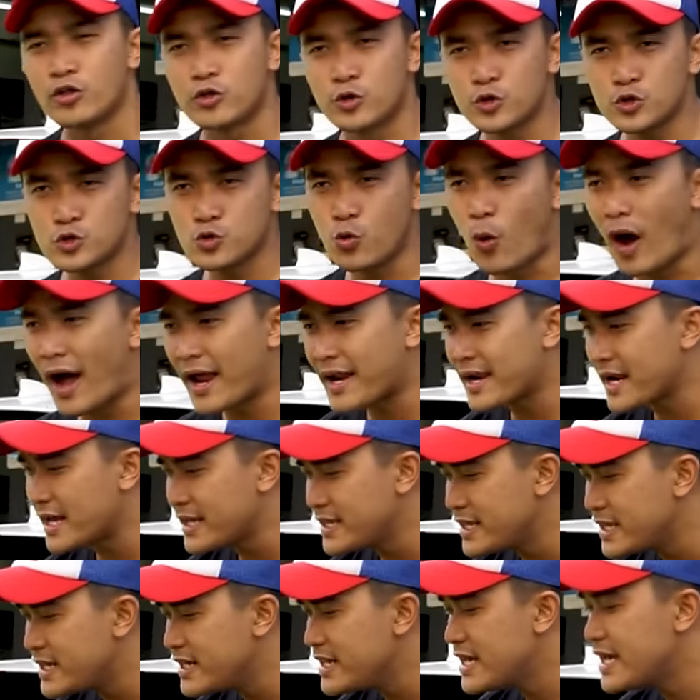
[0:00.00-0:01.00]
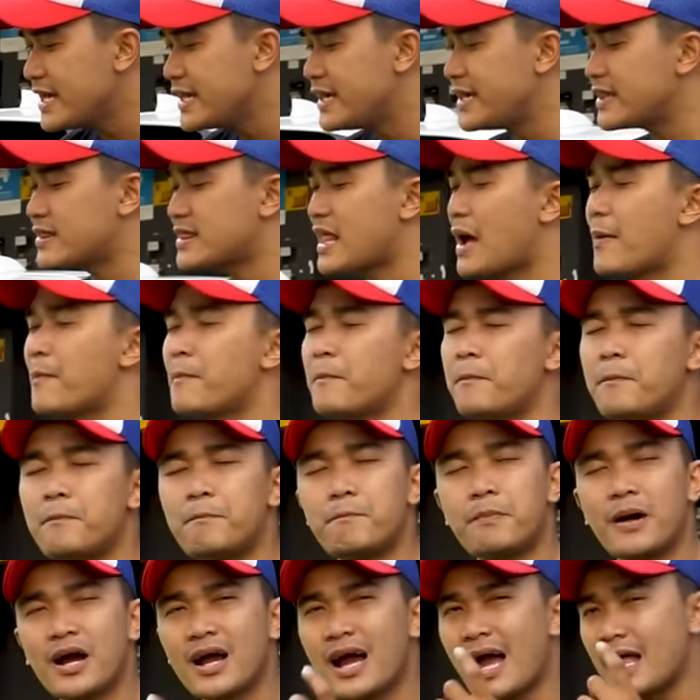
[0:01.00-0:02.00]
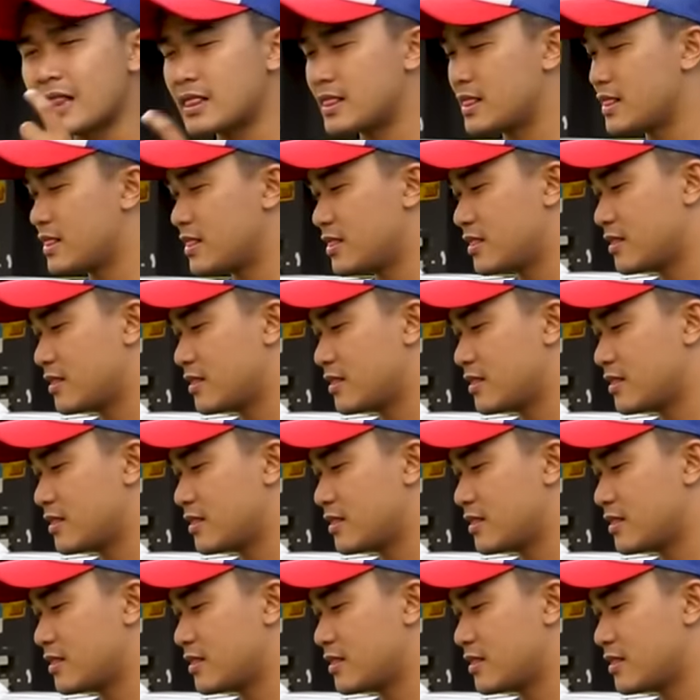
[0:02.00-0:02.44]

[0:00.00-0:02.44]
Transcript: Terus warnanya dia hitam pekat.